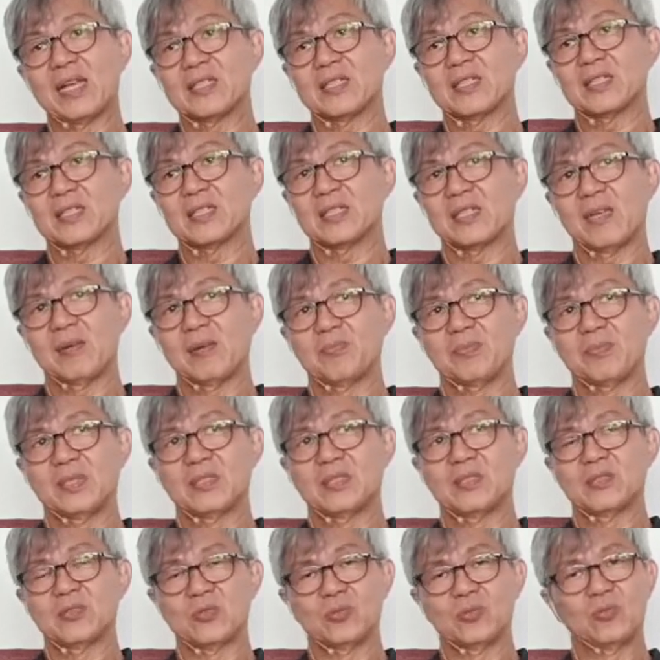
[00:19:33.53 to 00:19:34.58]
tetapi
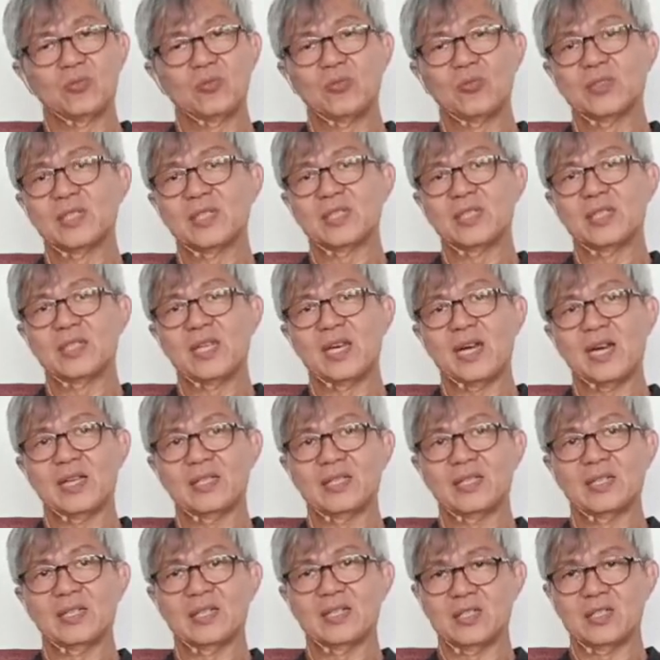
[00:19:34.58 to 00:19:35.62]
sesungguhnya tidak
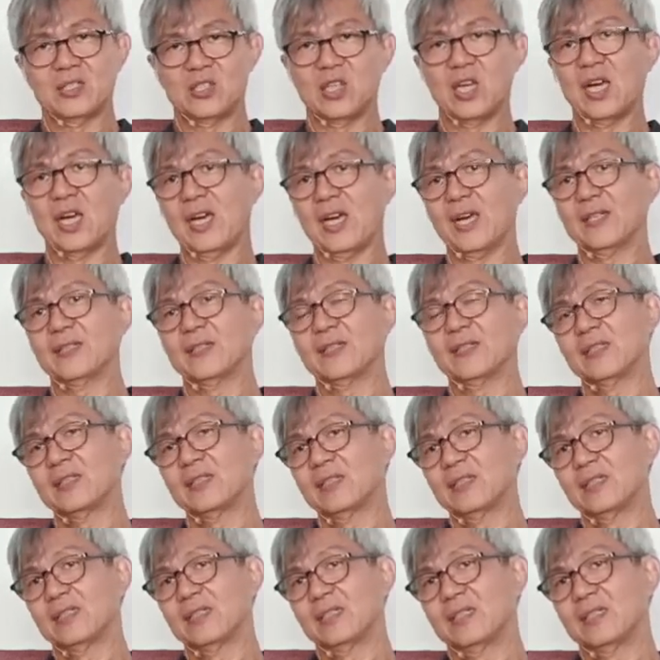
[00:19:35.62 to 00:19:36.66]
ada kerjaan.
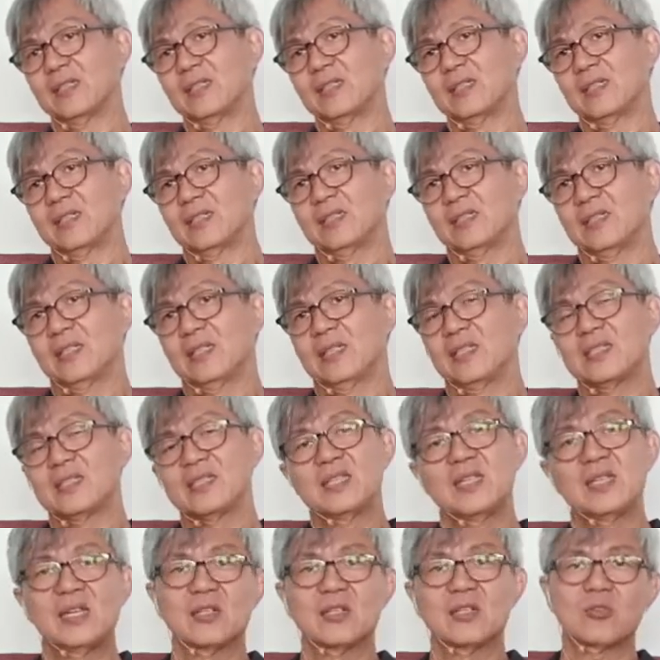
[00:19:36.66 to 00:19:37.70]
Dan
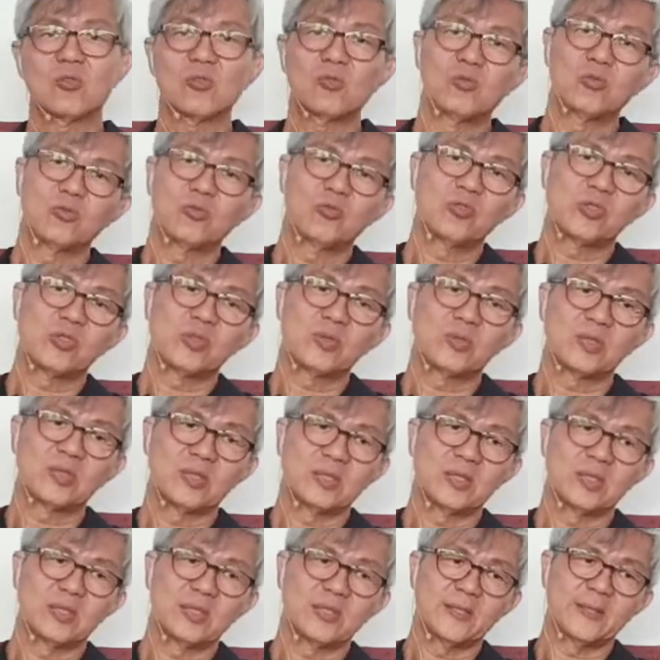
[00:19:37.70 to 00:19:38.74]
sehingga roh kudus
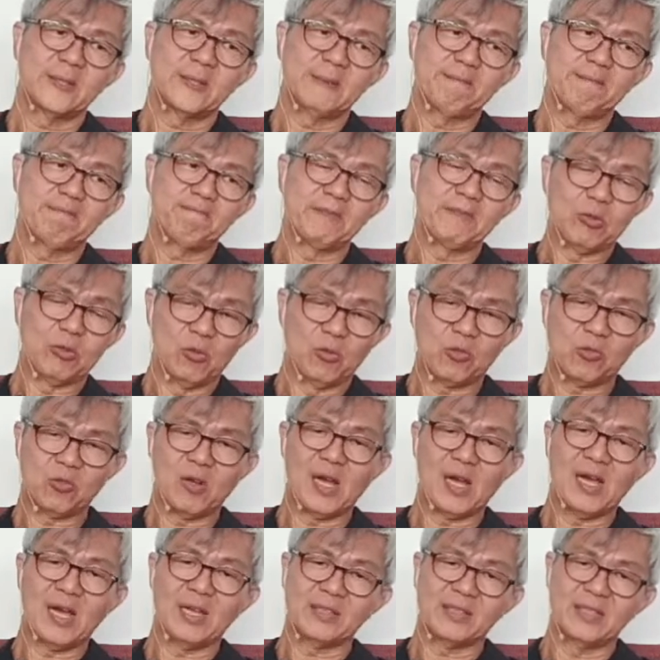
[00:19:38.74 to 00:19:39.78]
eh, mendorong
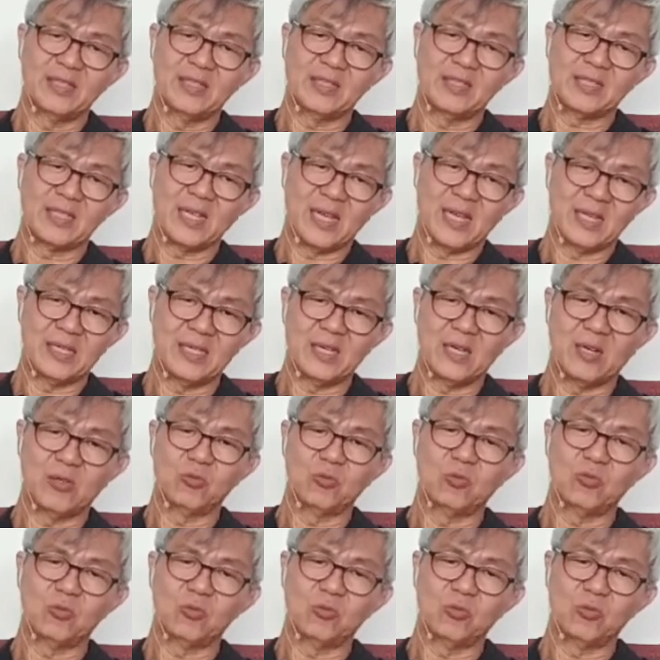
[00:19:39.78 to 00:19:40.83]
hati saya
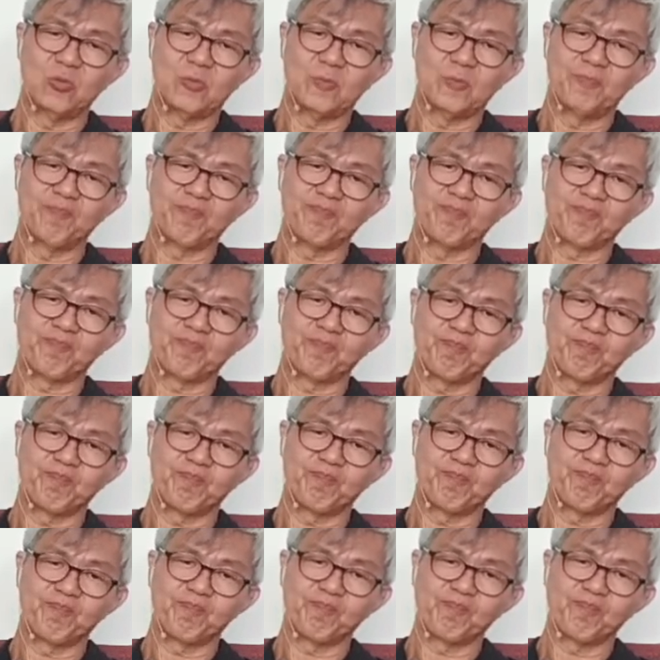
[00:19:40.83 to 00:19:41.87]
untuk
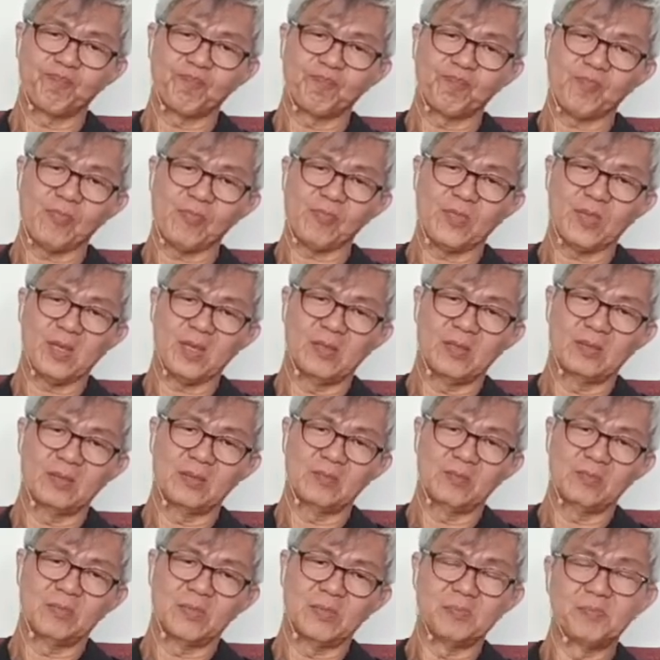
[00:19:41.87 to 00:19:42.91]
mm,
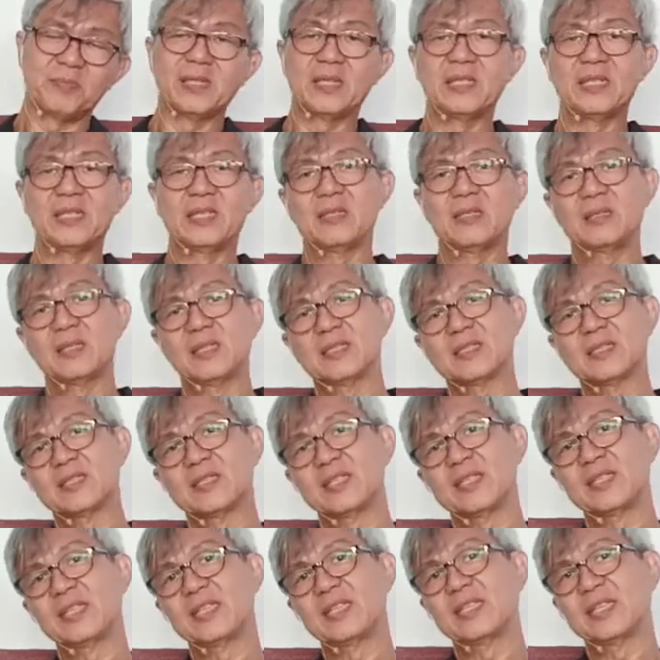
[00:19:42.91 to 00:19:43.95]
membeli
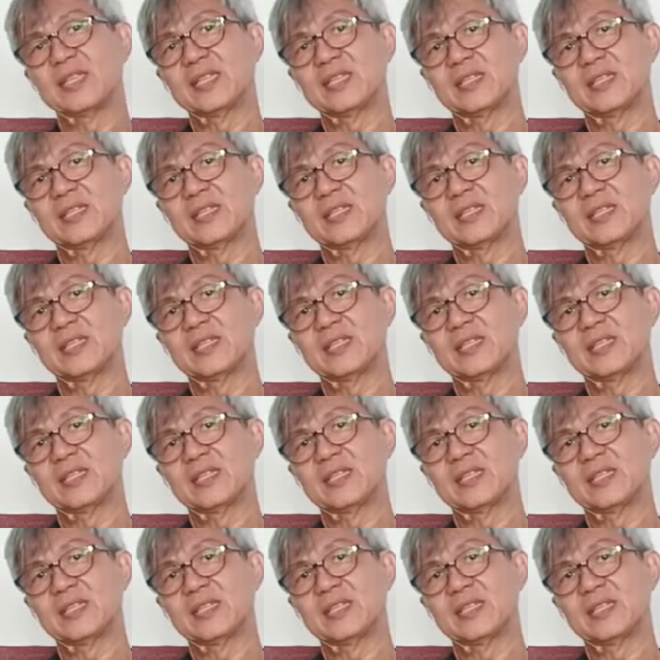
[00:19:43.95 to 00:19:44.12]
sedikit